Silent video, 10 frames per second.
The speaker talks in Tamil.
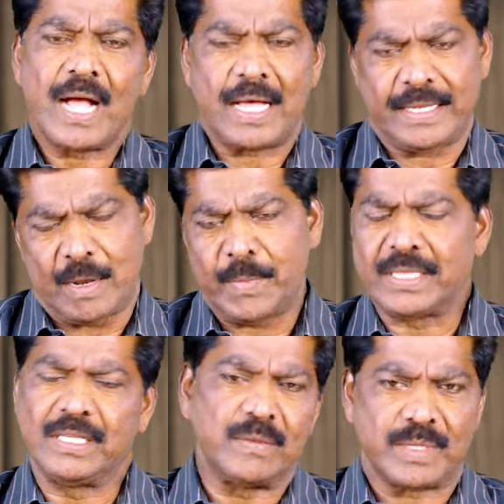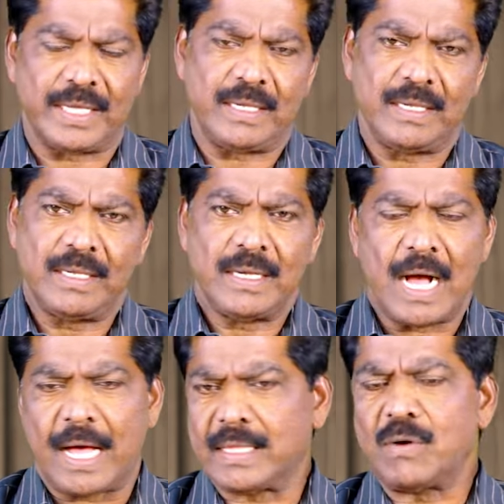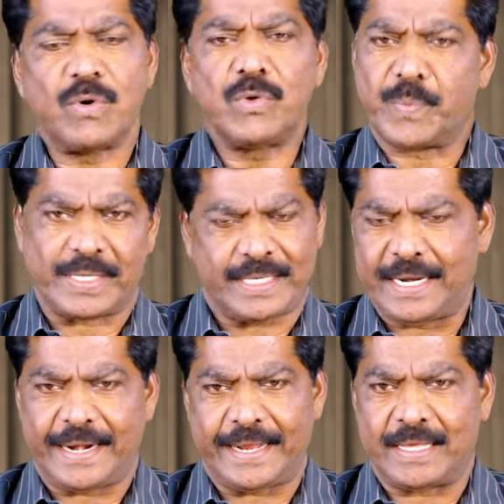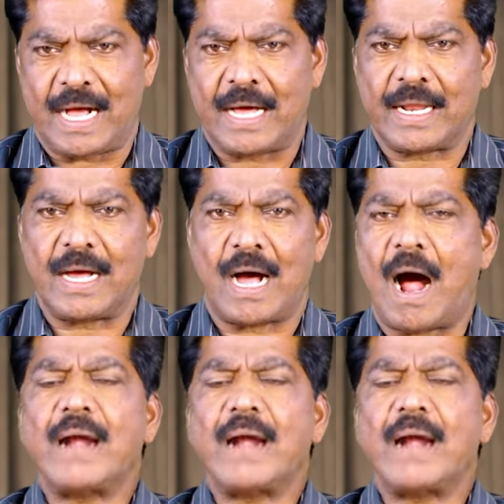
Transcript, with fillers: அது நம்ம திருப்தி அதில் ஒன்றும் பிரச்சனை கிடையாது ஆனால்